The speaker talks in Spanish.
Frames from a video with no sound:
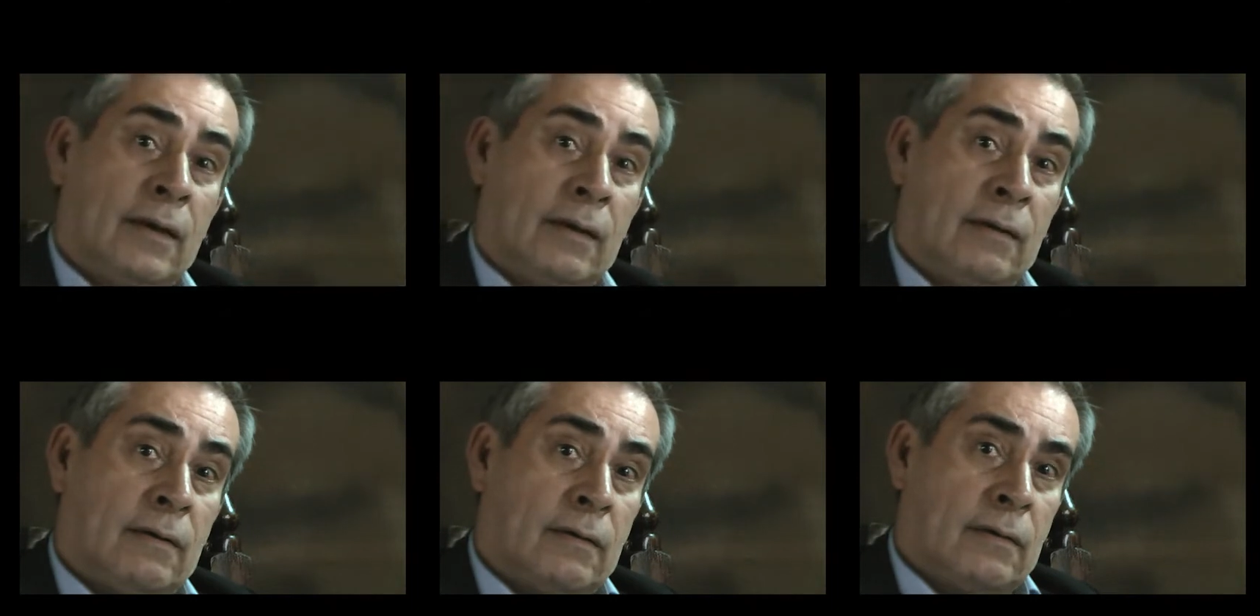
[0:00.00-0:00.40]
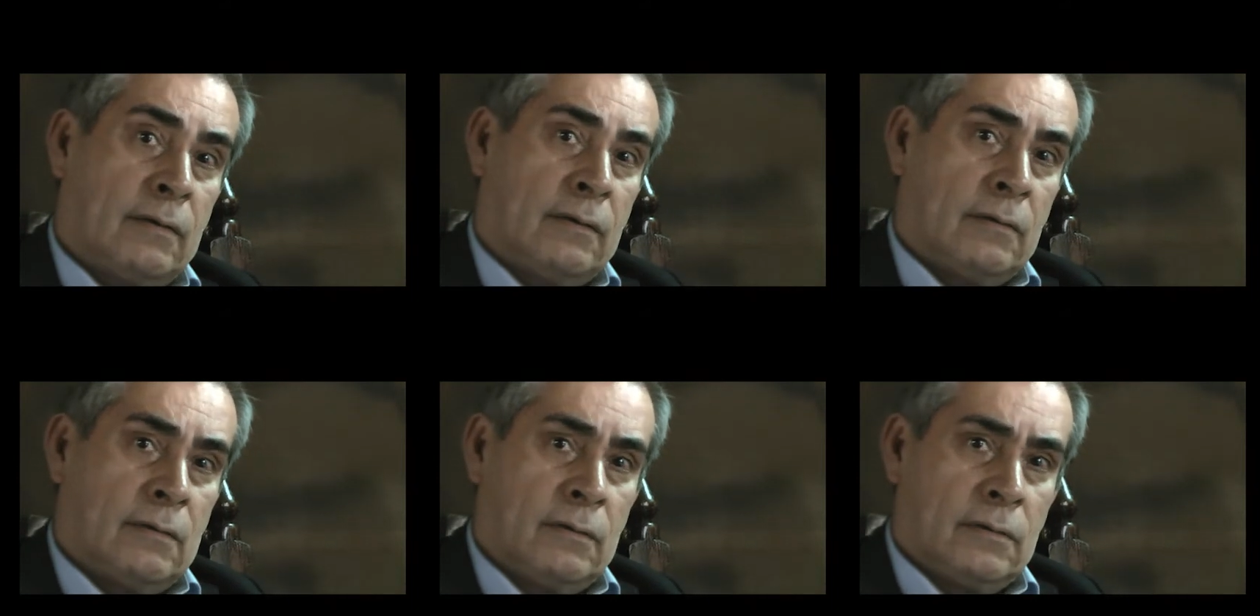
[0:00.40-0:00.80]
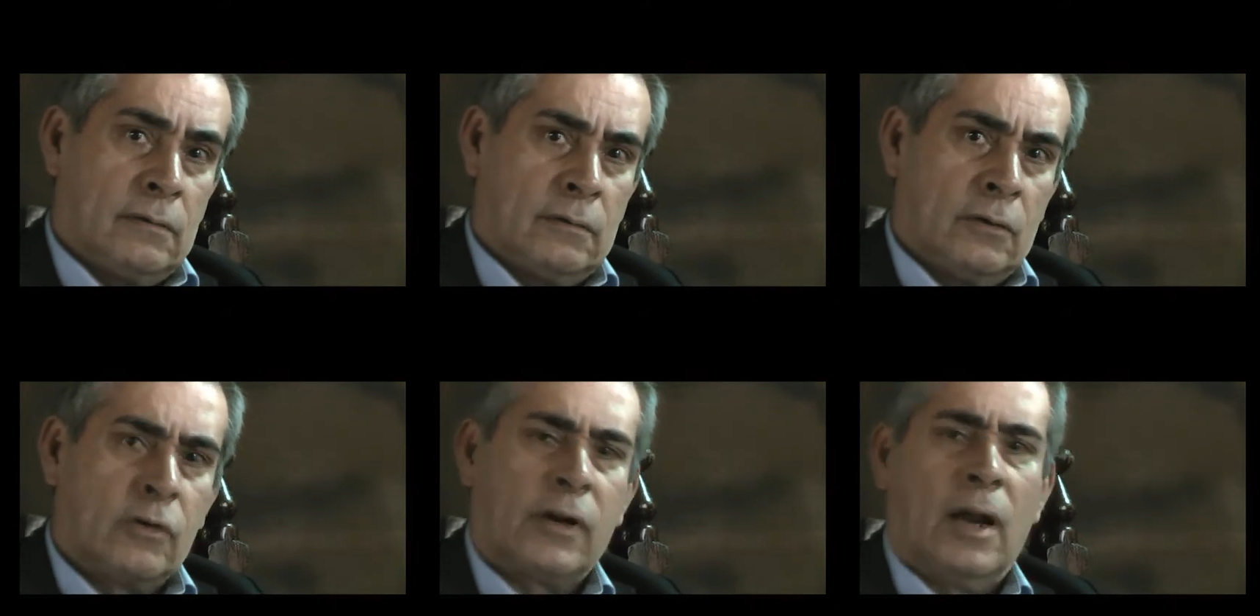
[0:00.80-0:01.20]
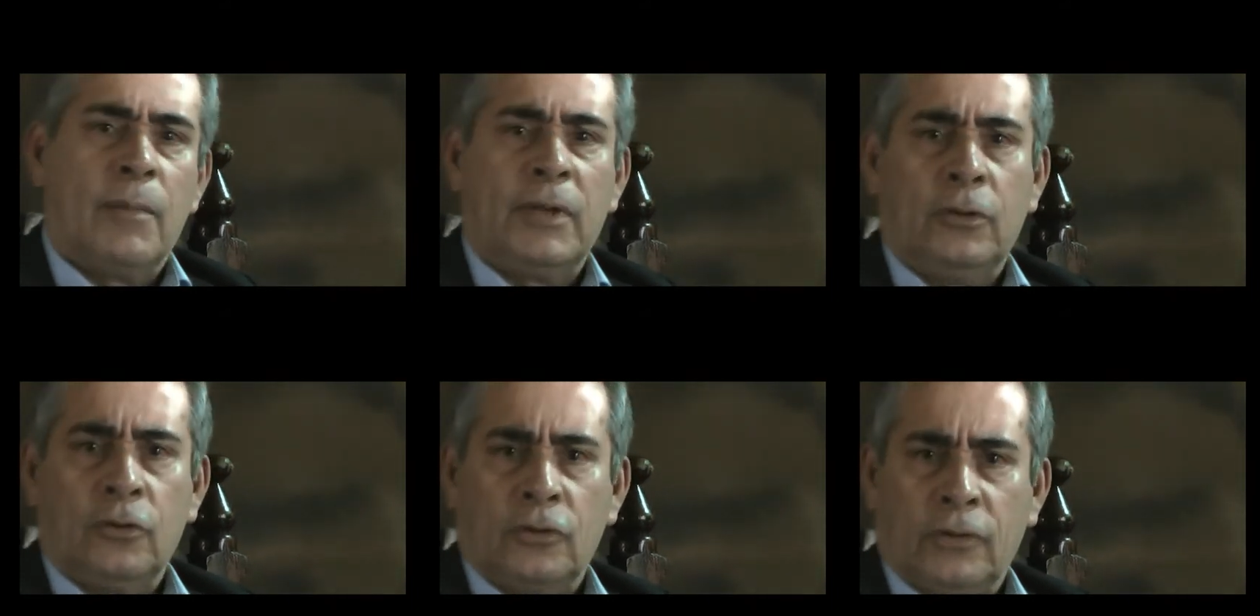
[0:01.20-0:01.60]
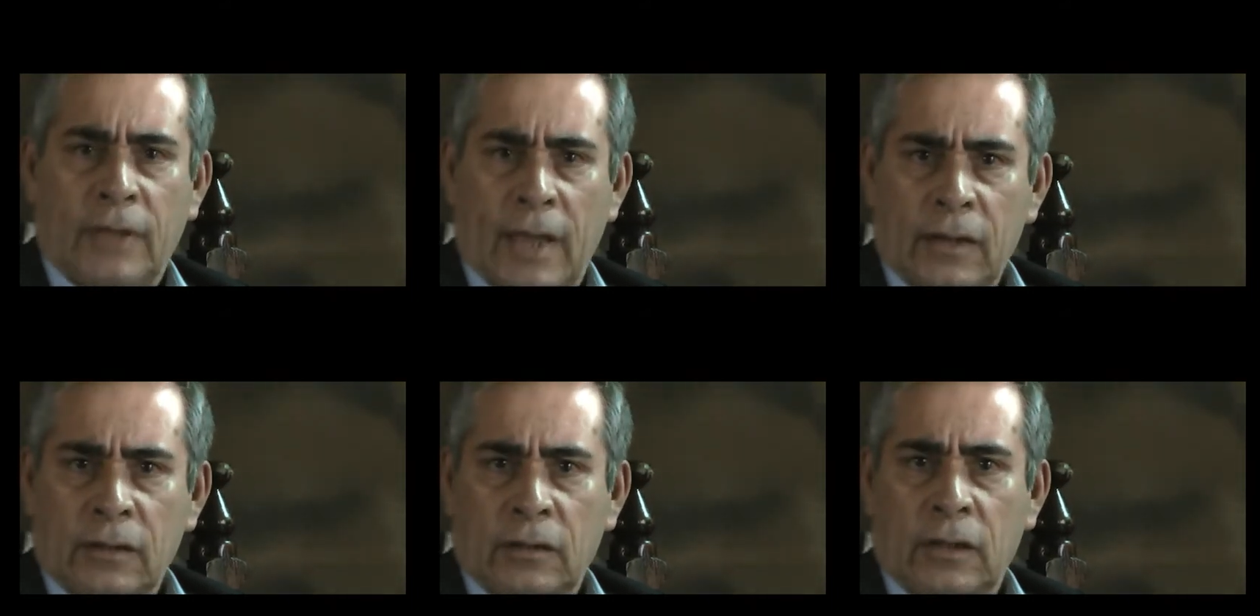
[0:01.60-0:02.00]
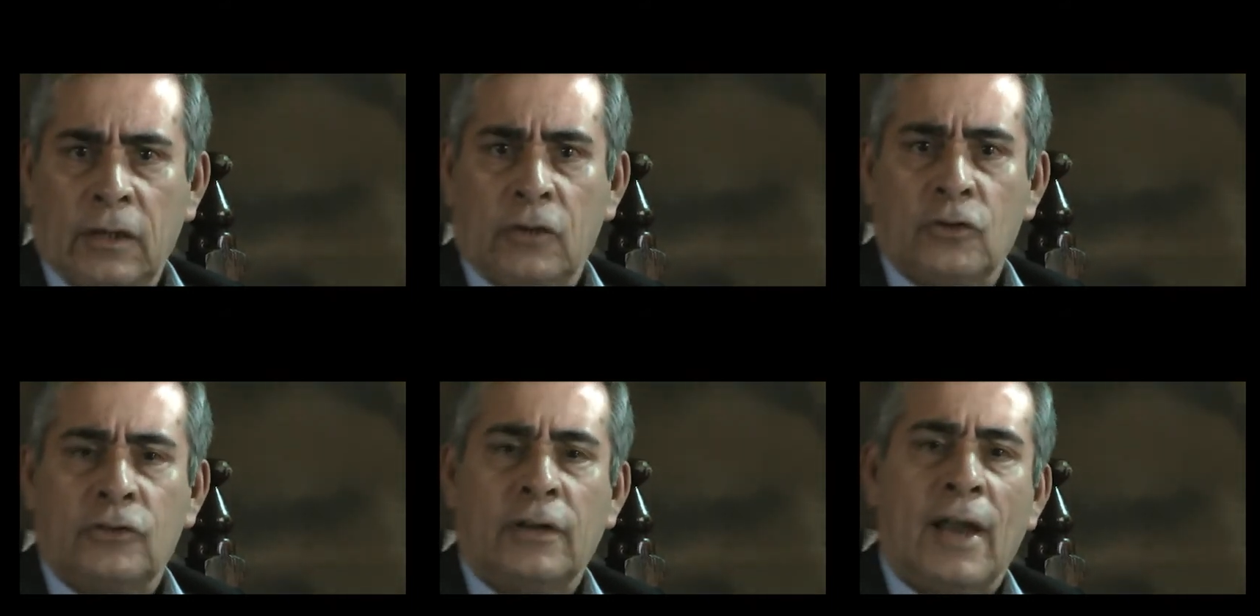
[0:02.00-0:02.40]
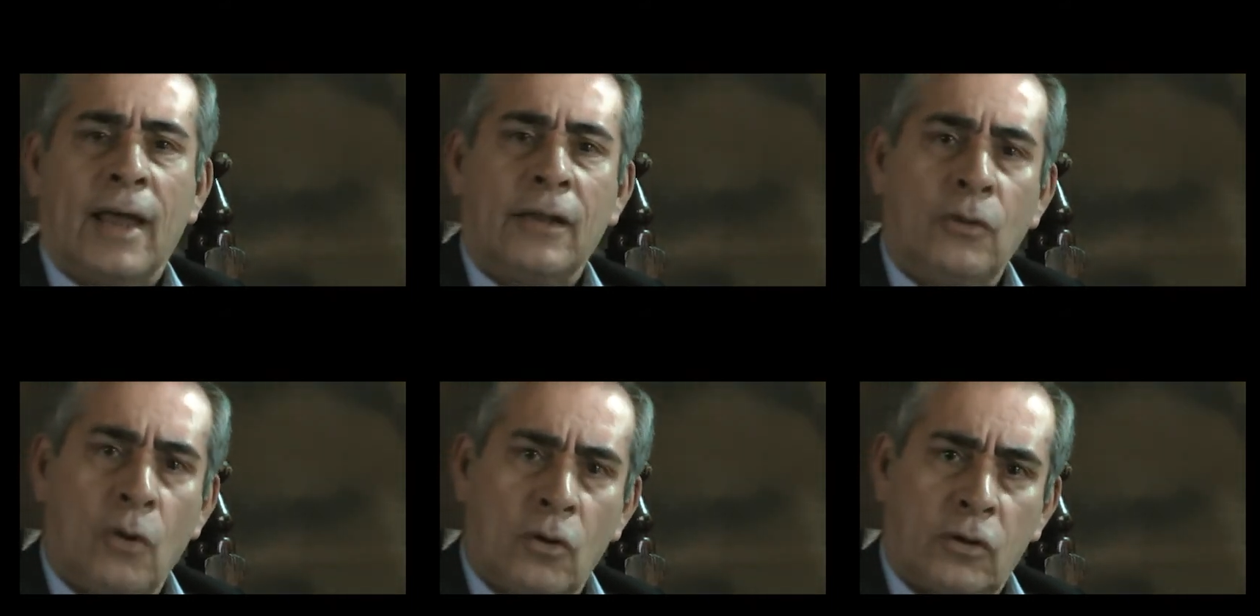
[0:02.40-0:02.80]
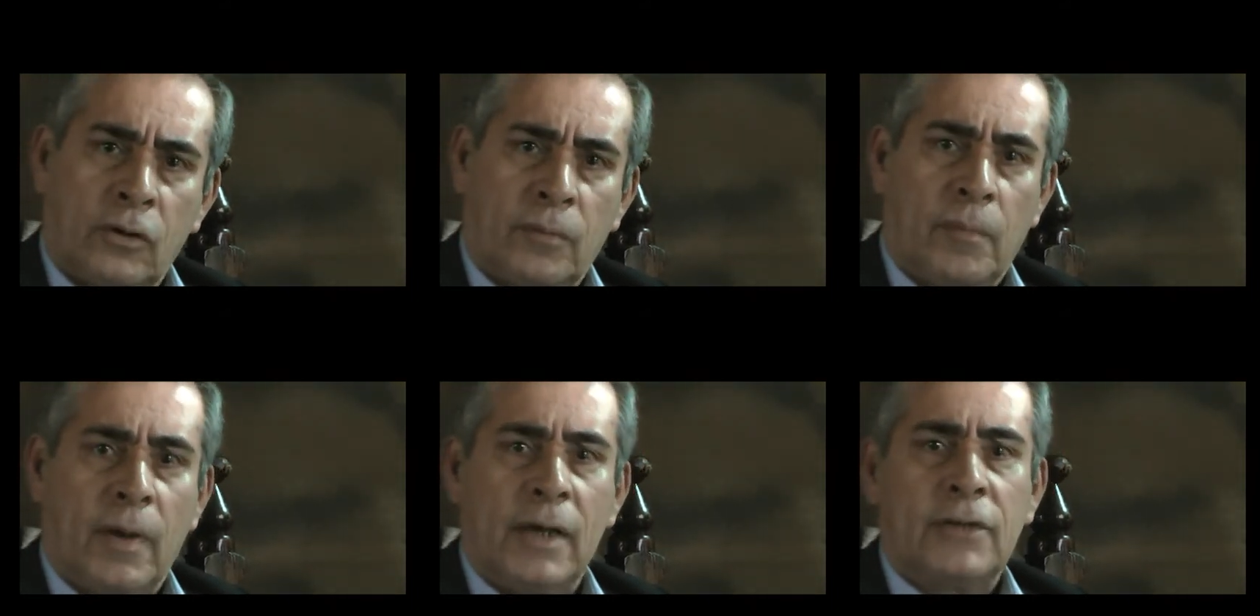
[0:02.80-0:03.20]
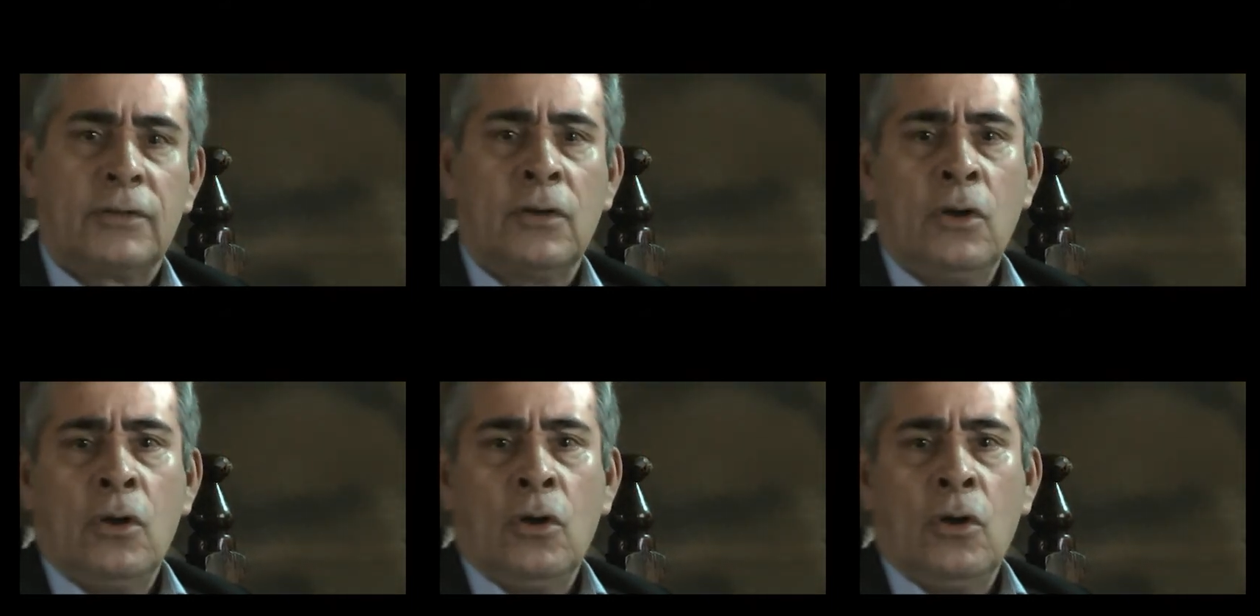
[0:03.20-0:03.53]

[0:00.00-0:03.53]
eh, los reglamentos técnicos, las normas,